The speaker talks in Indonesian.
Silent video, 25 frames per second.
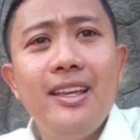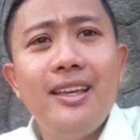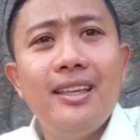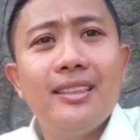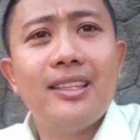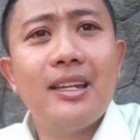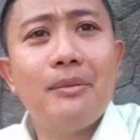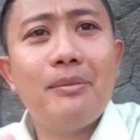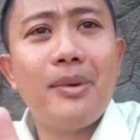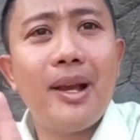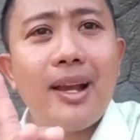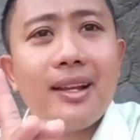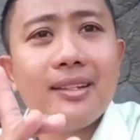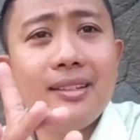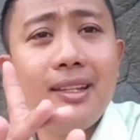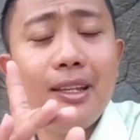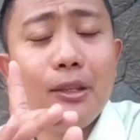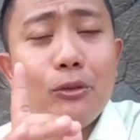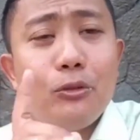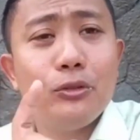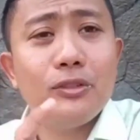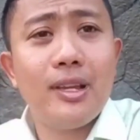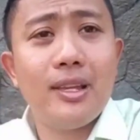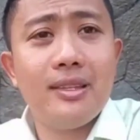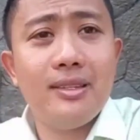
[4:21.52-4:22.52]
terima kasih
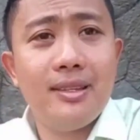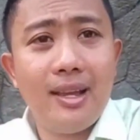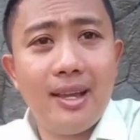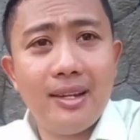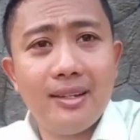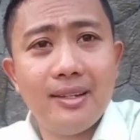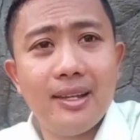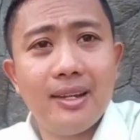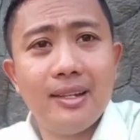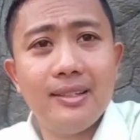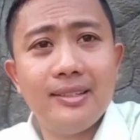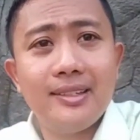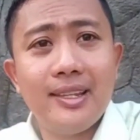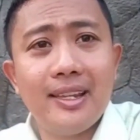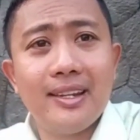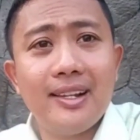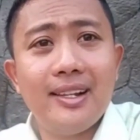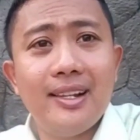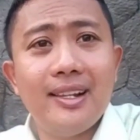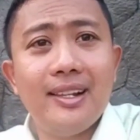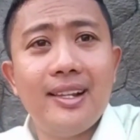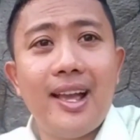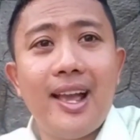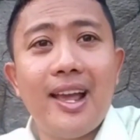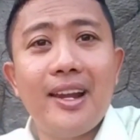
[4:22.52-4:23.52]
itu saja dari
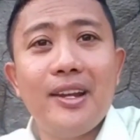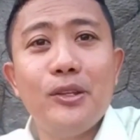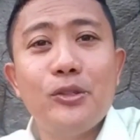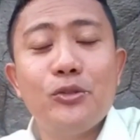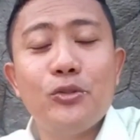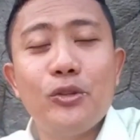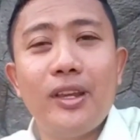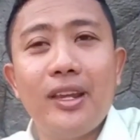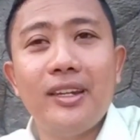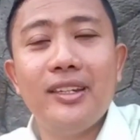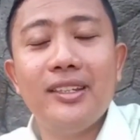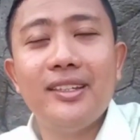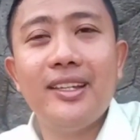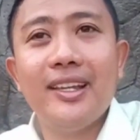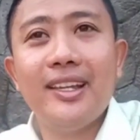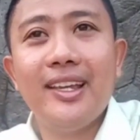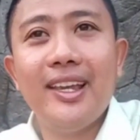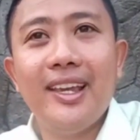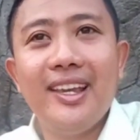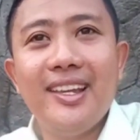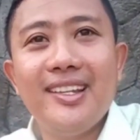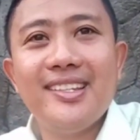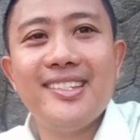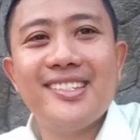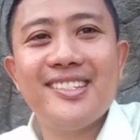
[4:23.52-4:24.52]
channel Adi Suryadi
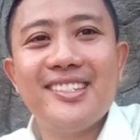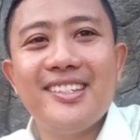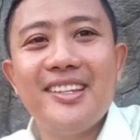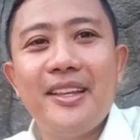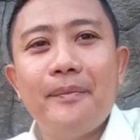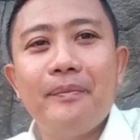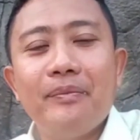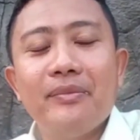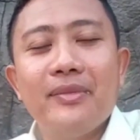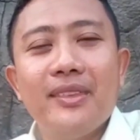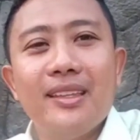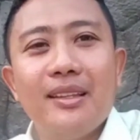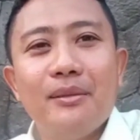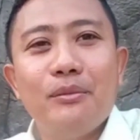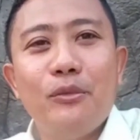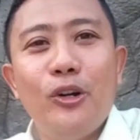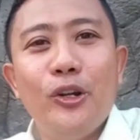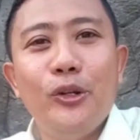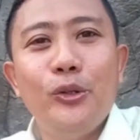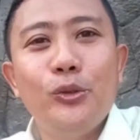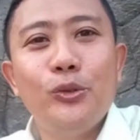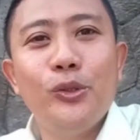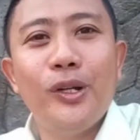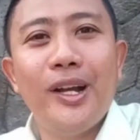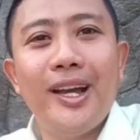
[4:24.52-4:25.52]
GGS
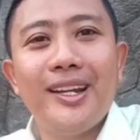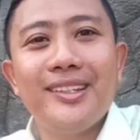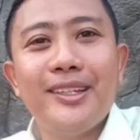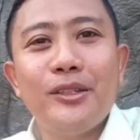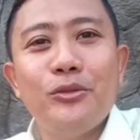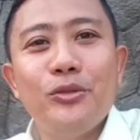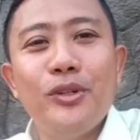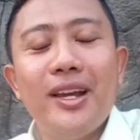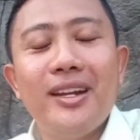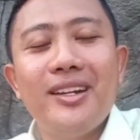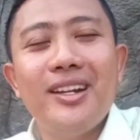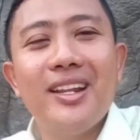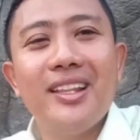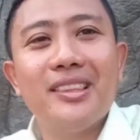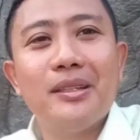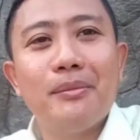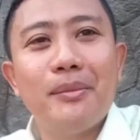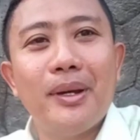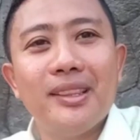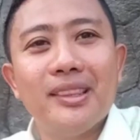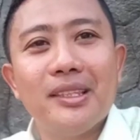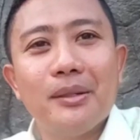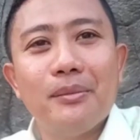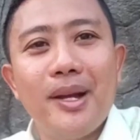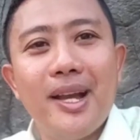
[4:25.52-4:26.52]
mohon dukungannya juga dari
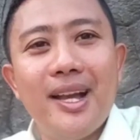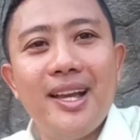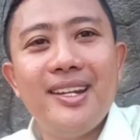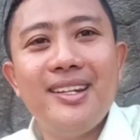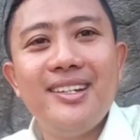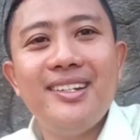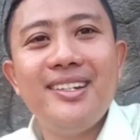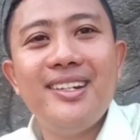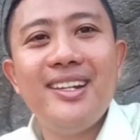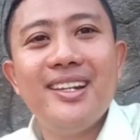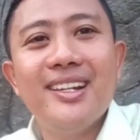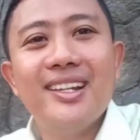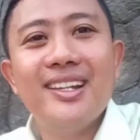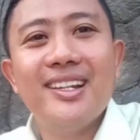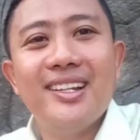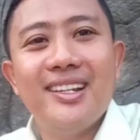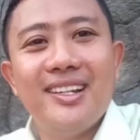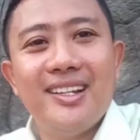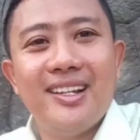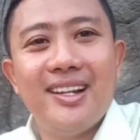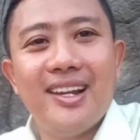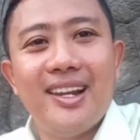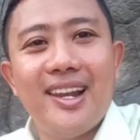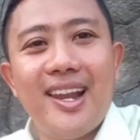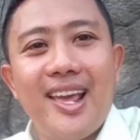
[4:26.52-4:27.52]
teman-teman
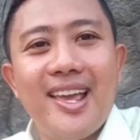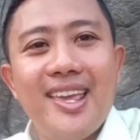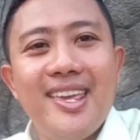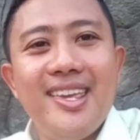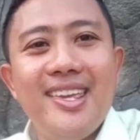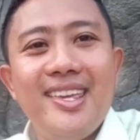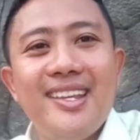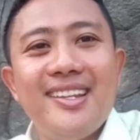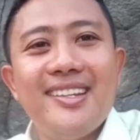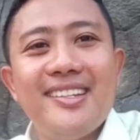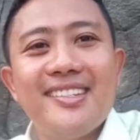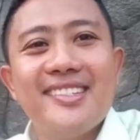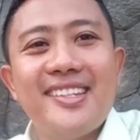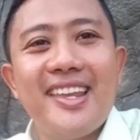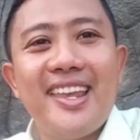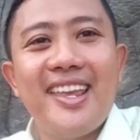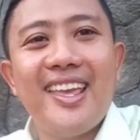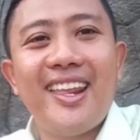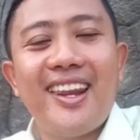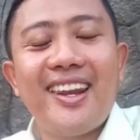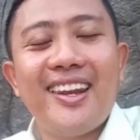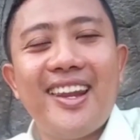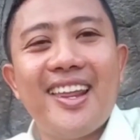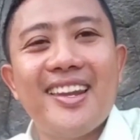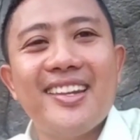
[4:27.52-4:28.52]
like,
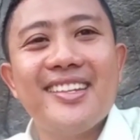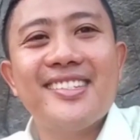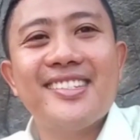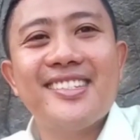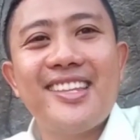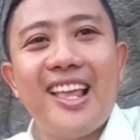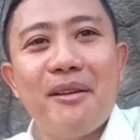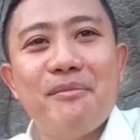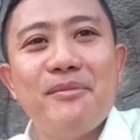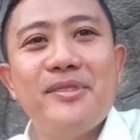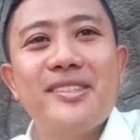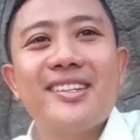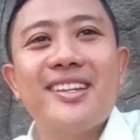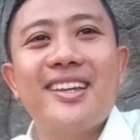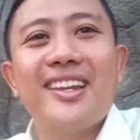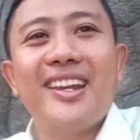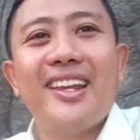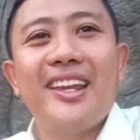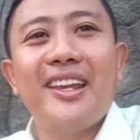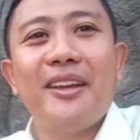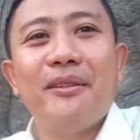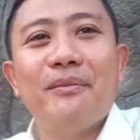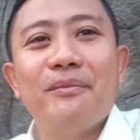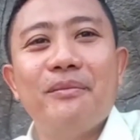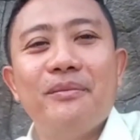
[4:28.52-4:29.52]
share, dan
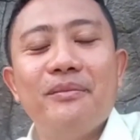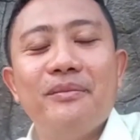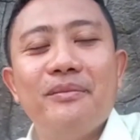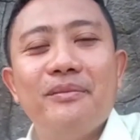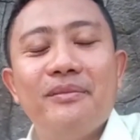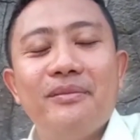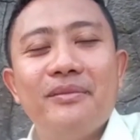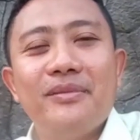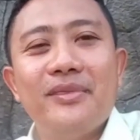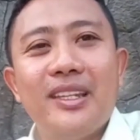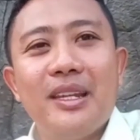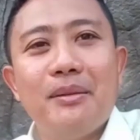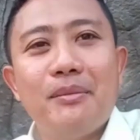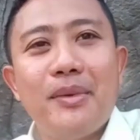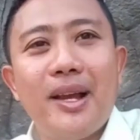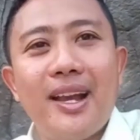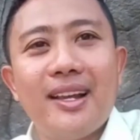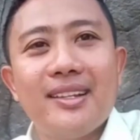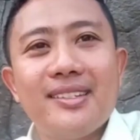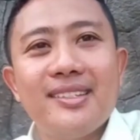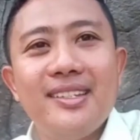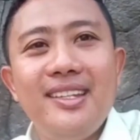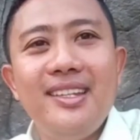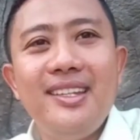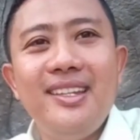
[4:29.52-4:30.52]
subscribe terima
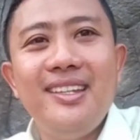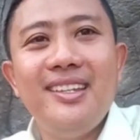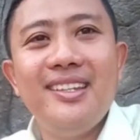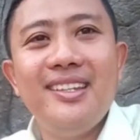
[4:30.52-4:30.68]
kasih